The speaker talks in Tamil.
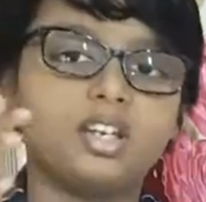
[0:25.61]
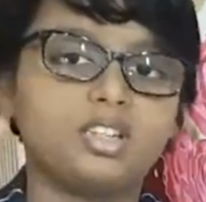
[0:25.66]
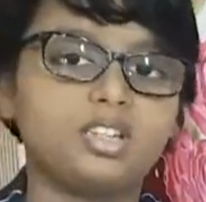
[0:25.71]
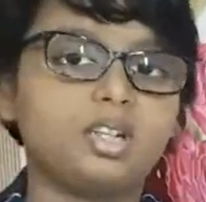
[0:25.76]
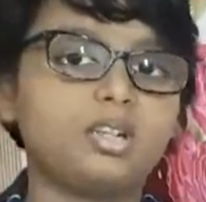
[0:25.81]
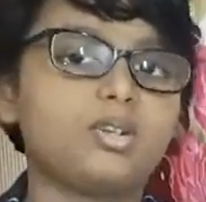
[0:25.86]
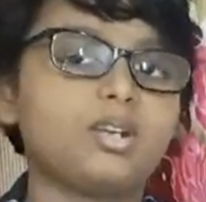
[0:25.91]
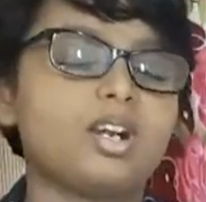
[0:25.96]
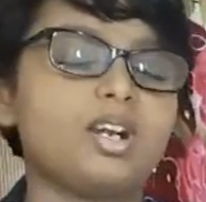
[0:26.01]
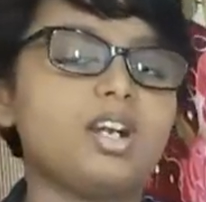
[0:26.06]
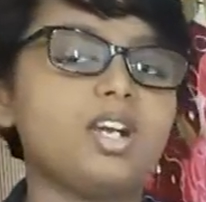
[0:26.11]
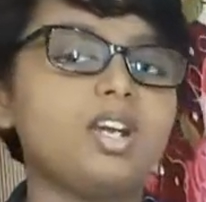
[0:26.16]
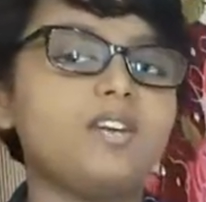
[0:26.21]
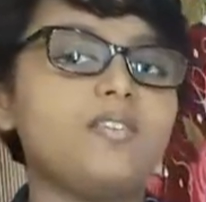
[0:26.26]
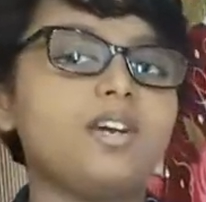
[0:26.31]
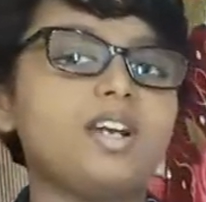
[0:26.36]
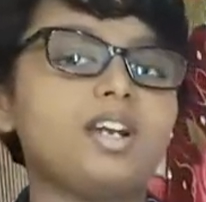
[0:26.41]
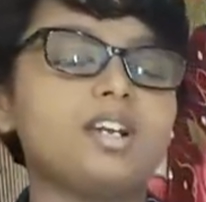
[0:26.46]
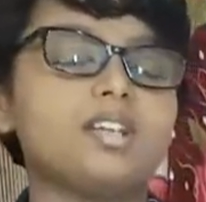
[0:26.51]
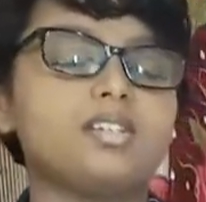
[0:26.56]
இந்த கொரோனா
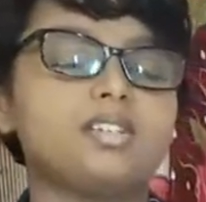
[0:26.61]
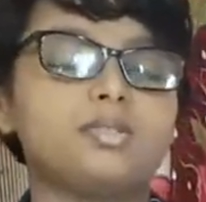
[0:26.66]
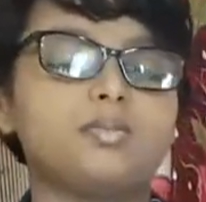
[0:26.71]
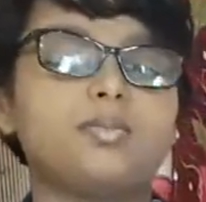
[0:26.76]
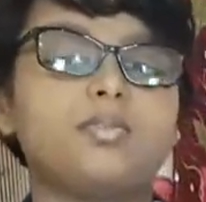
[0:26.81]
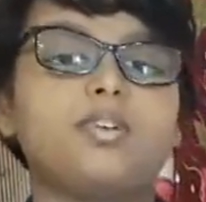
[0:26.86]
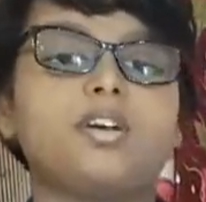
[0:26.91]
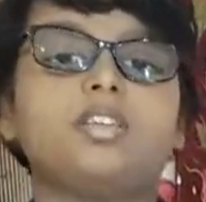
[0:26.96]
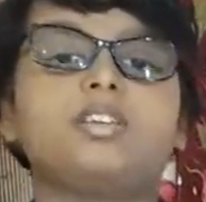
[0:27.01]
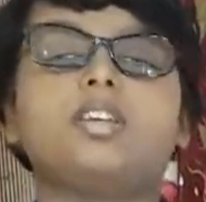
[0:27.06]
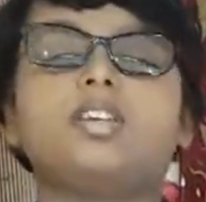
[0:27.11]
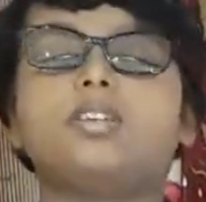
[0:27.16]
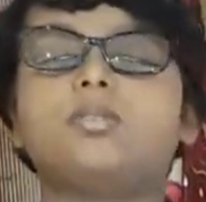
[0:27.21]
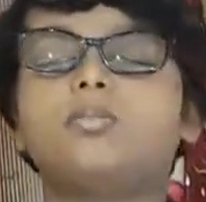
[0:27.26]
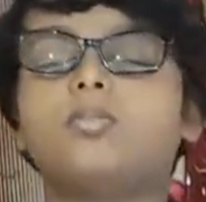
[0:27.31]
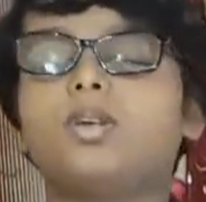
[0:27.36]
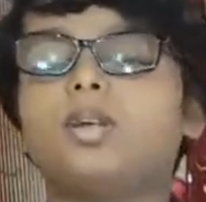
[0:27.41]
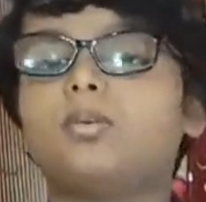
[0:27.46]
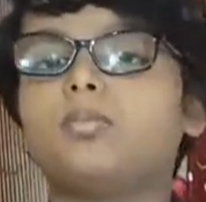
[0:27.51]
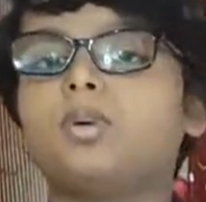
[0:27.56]
வைரஸ் வந்தது
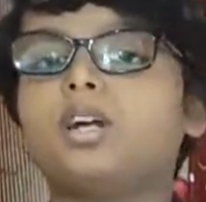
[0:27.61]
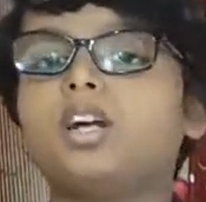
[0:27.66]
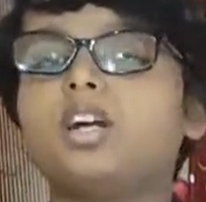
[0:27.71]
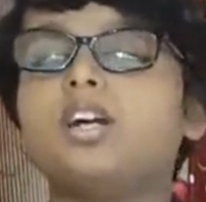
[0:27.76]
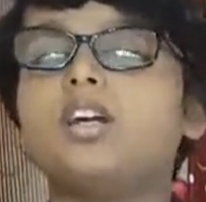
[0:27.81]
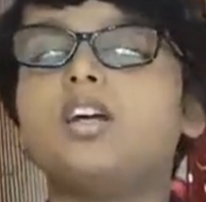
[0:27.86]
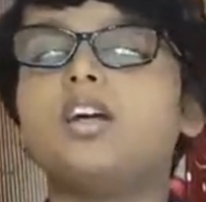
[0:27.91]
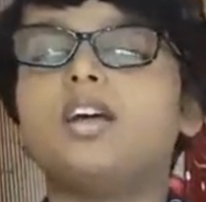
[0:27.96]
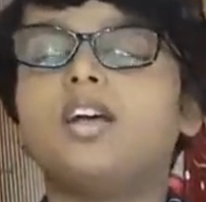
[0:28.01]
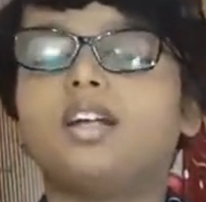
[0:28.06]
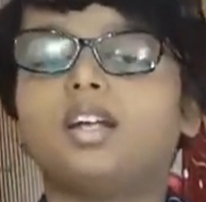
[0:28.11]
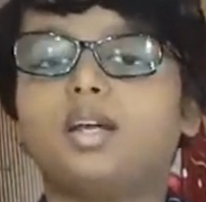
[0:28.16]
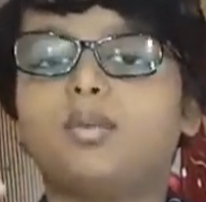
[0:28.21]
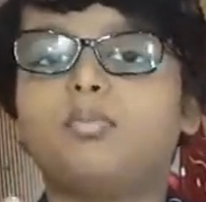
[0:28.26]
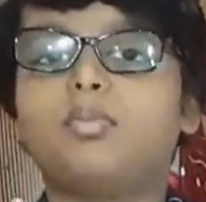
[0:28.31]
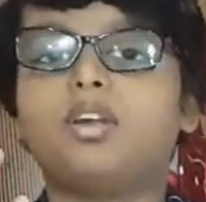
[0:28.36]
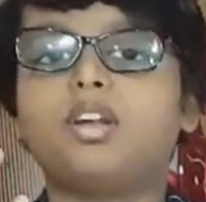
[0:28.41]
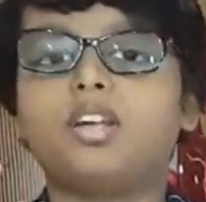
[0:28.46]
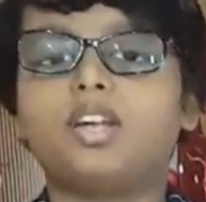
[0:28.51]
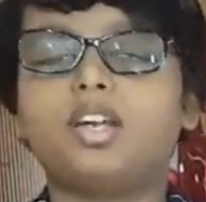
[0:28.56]
மூலமாக
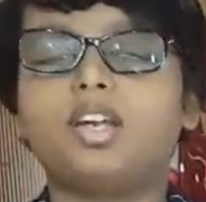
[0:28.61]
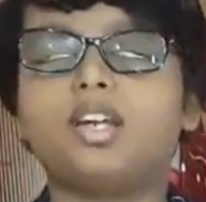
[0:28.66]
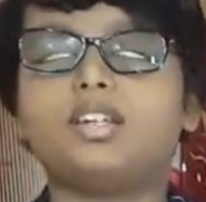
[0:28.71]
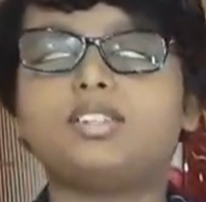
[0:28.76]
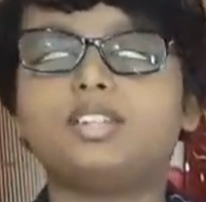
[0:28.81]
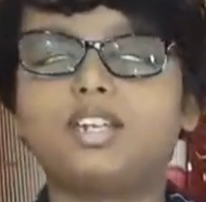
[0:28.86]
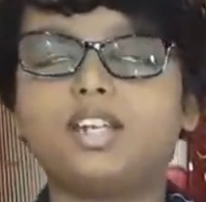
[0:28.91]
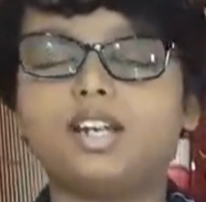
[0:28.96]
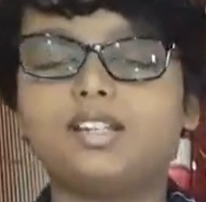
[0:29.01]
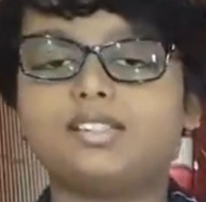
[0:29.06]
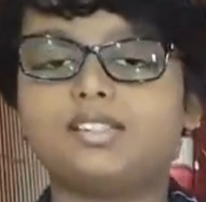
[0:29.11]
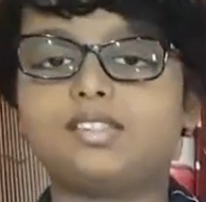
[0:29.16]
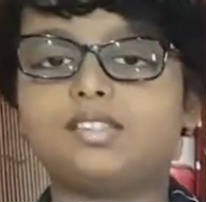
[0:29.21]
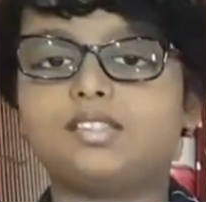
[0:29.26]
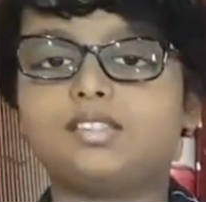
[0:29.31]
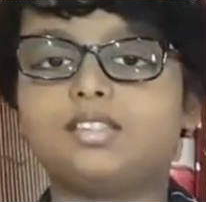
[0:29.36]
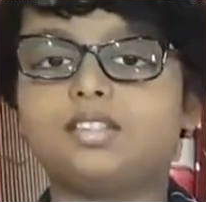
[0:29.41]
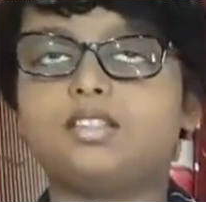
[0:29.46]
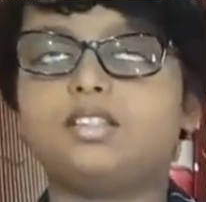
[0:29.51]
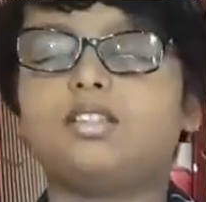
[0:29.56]
நம்மளோட எஜுகேஷன்
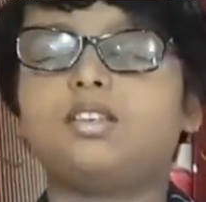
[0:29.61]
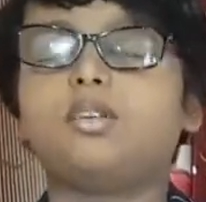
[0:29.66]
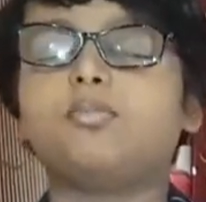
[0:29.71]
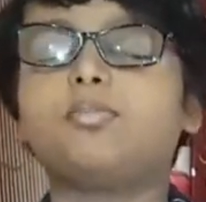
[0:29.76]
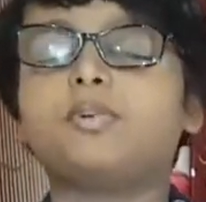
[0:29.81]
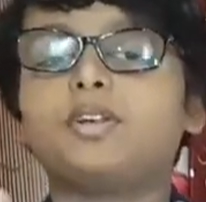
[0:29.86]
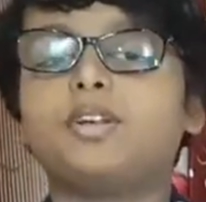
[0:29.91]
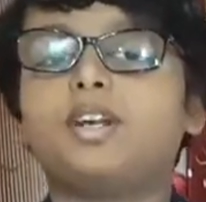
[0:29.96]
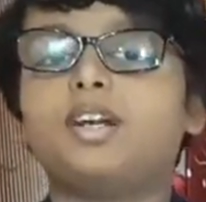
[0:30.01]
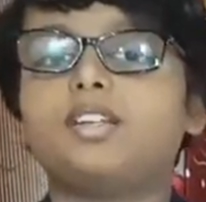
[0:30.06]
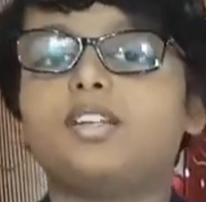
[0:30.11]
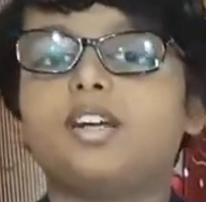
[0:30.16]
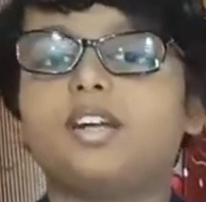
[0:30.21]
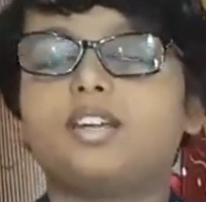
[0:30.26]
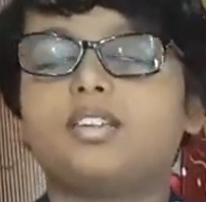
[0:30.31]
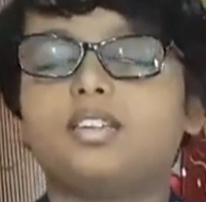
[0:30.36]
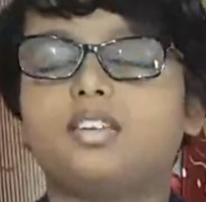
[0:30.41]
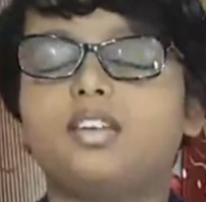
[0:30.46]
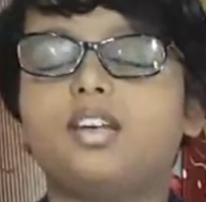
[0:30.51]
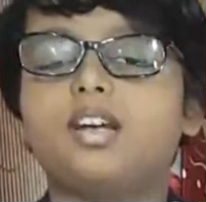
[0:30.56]
சிஸ்டத்தையும்
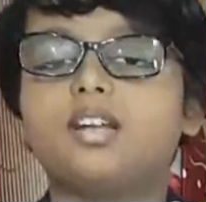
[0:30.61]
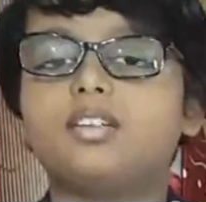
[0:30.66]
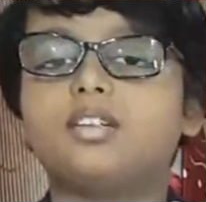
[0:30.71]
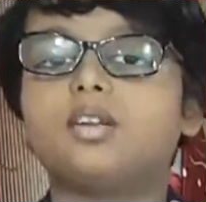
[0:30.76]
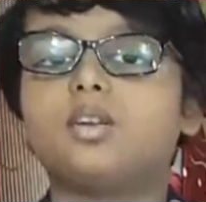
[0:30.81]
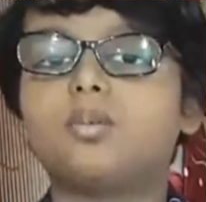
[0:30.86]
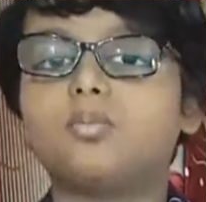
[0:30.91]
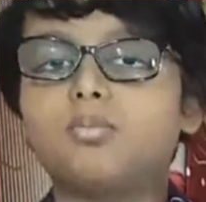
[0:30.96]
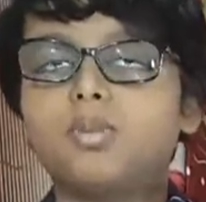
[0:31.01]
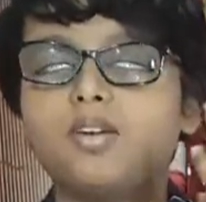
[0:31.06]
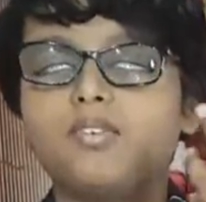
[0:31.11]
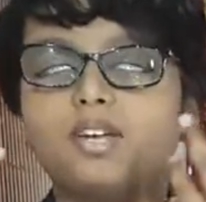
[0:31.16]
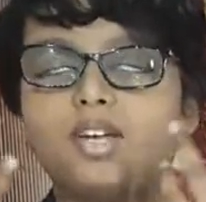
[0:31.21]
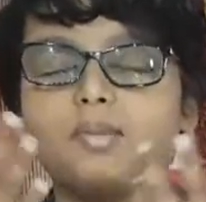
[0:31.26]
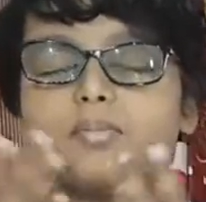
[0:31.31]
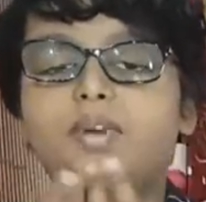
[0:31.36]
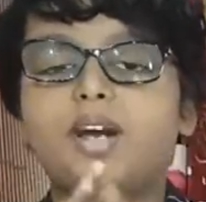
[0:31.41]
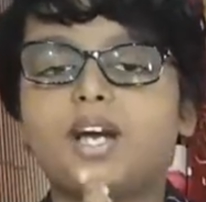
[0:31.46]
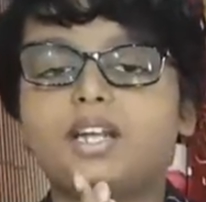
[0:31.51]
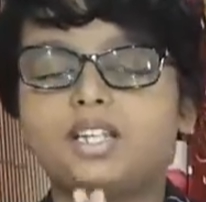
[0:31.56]
பொருளாதாரத்தையும் அது ரொம்பவே
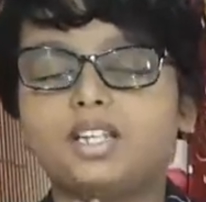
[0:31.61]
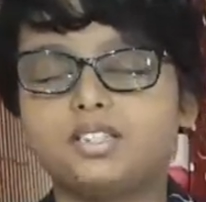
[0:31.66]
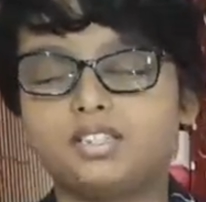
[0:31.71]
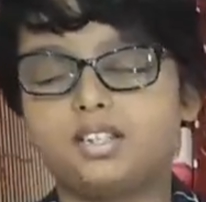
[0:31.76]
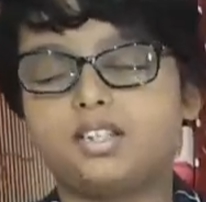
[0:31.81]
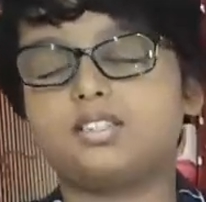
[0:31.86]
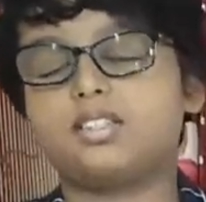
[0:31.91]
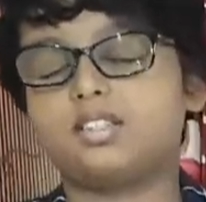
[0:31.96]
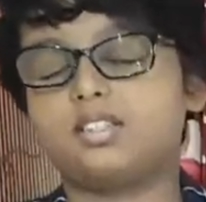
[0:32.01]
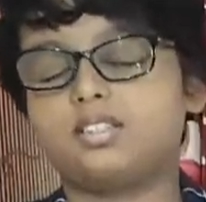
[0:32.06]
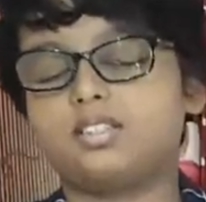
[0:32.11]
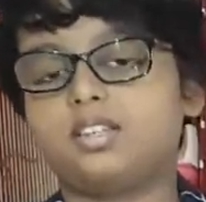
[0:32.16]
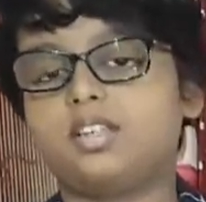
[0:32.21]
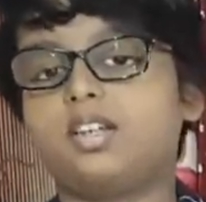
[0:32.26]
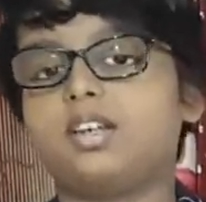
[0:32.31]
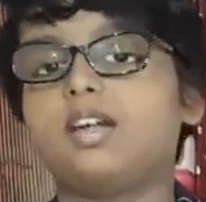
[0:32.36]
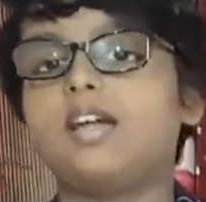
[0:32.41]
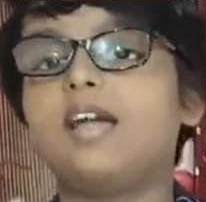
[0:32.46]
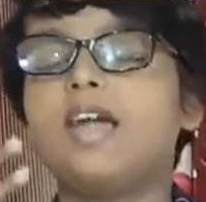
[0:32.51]
பாதிச்சிருச்சிச்சு